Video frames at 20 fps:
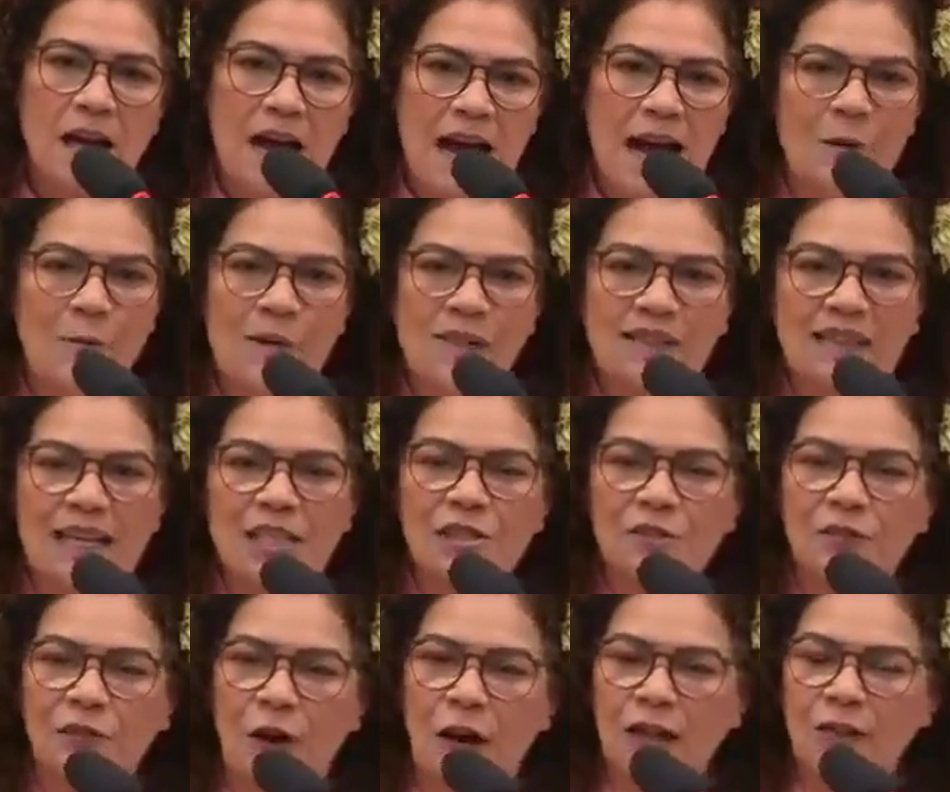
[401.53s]
Há uma
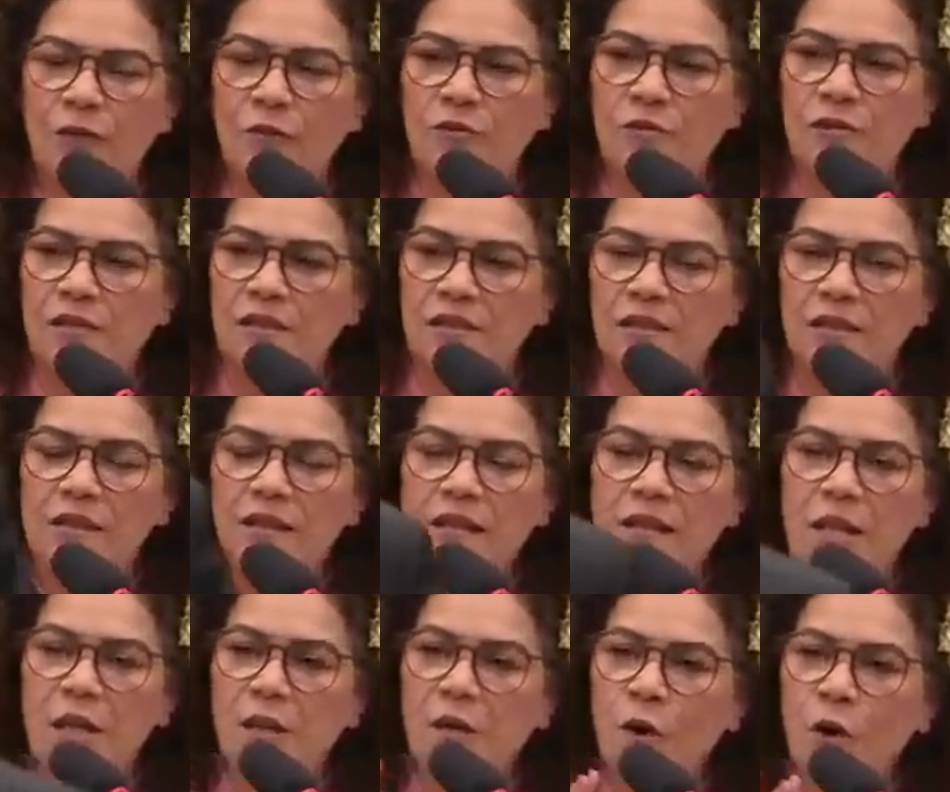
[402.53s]
das fotos
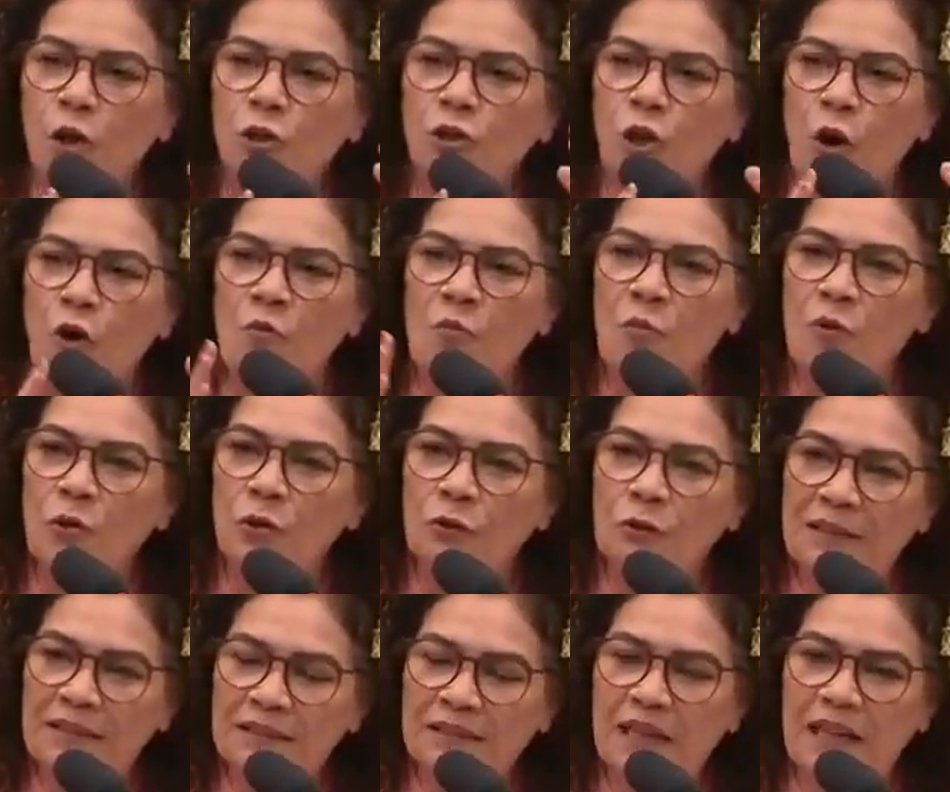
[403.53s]
que rodou o
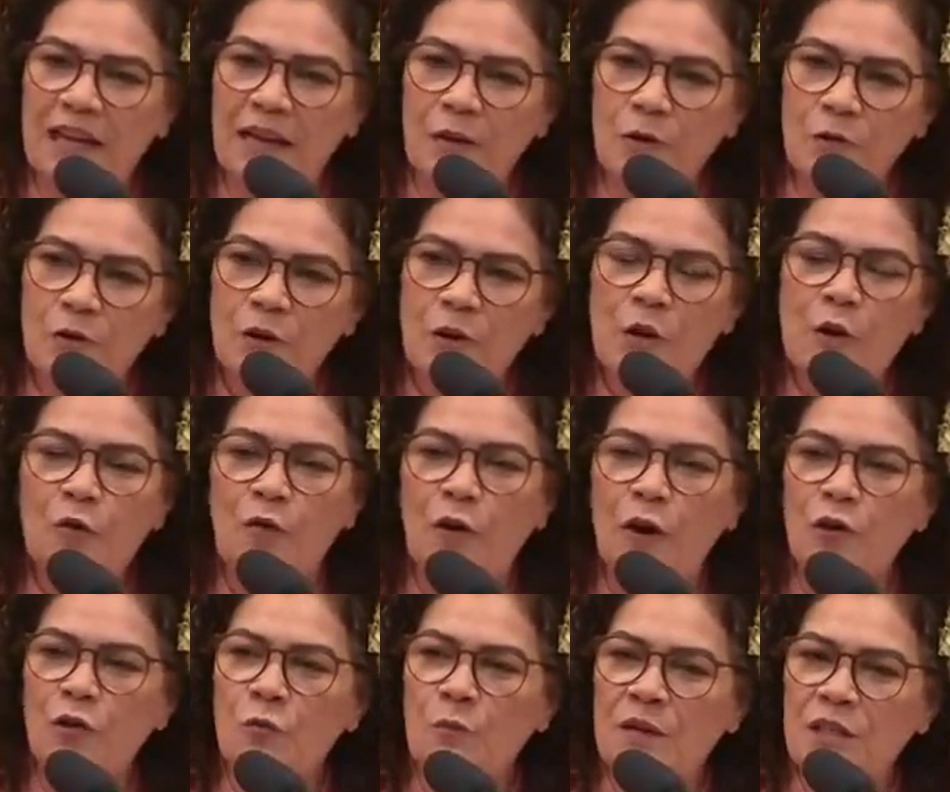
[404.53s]
mundo inteiro
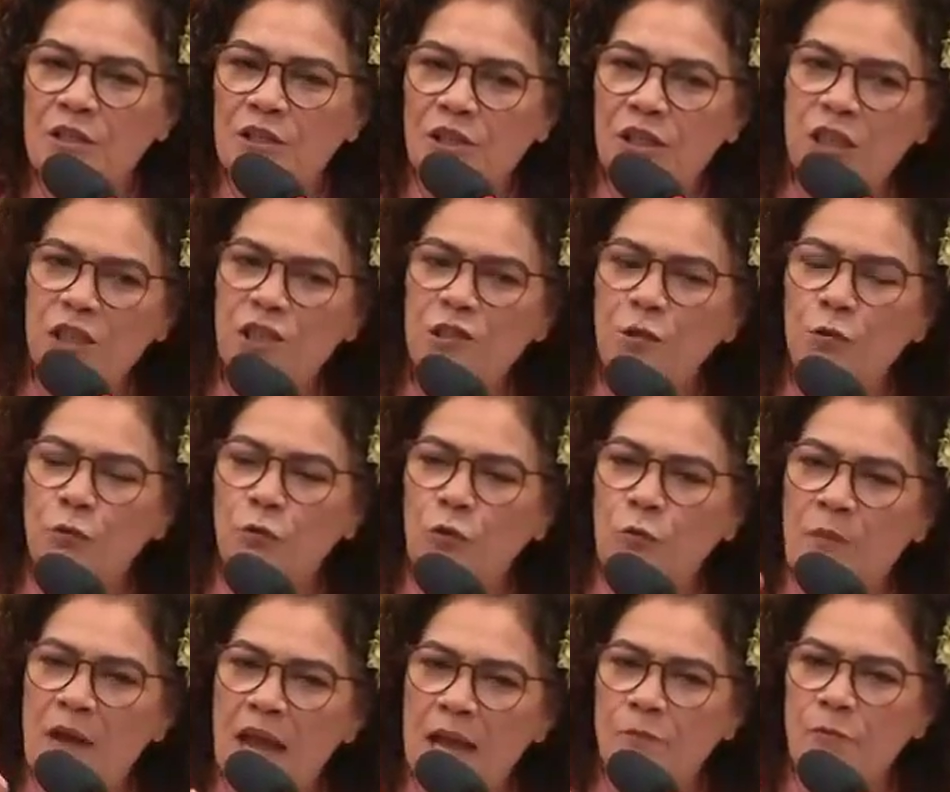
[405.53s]
foi o ministro do
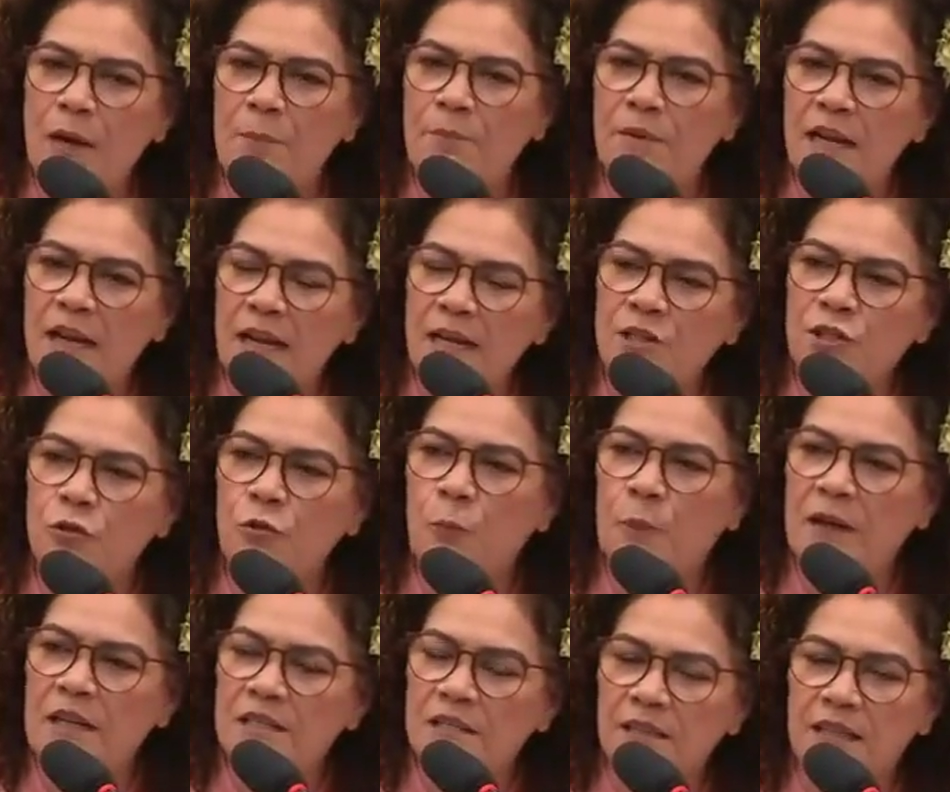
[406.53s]
Meio Ambiente do
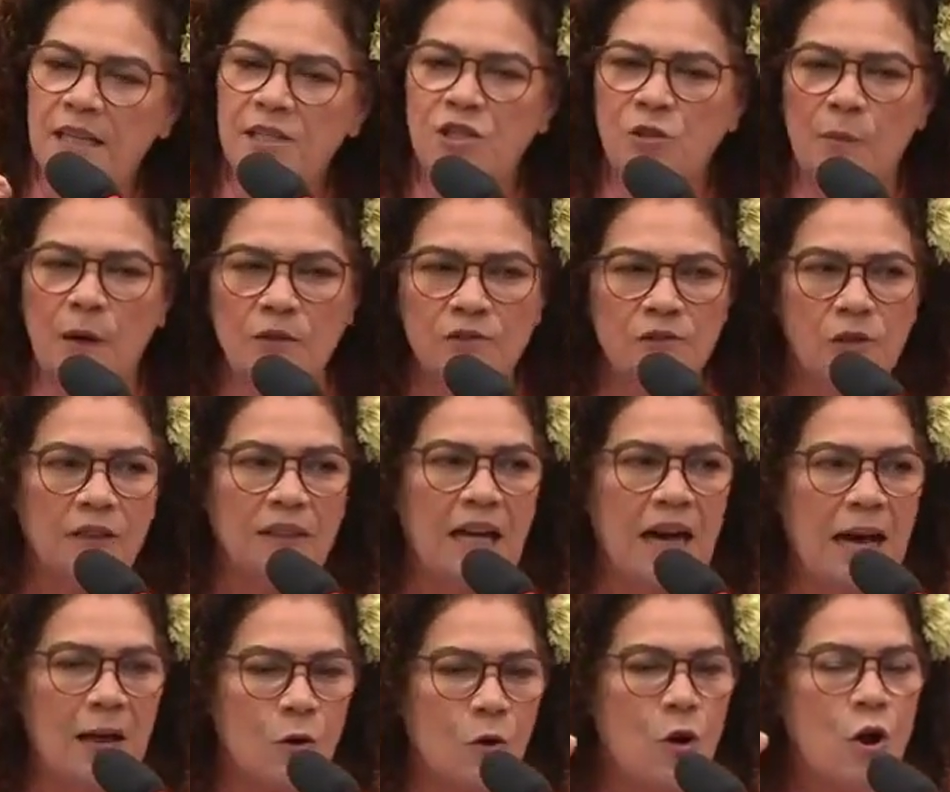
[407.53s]
presidente
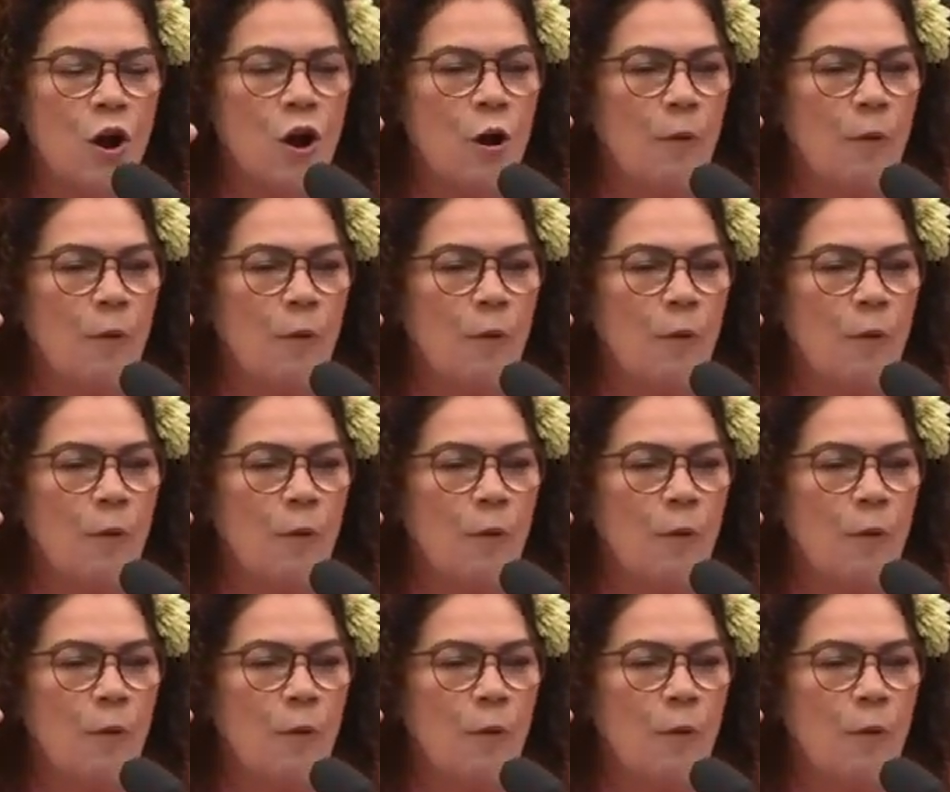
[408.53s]
Bolsonaro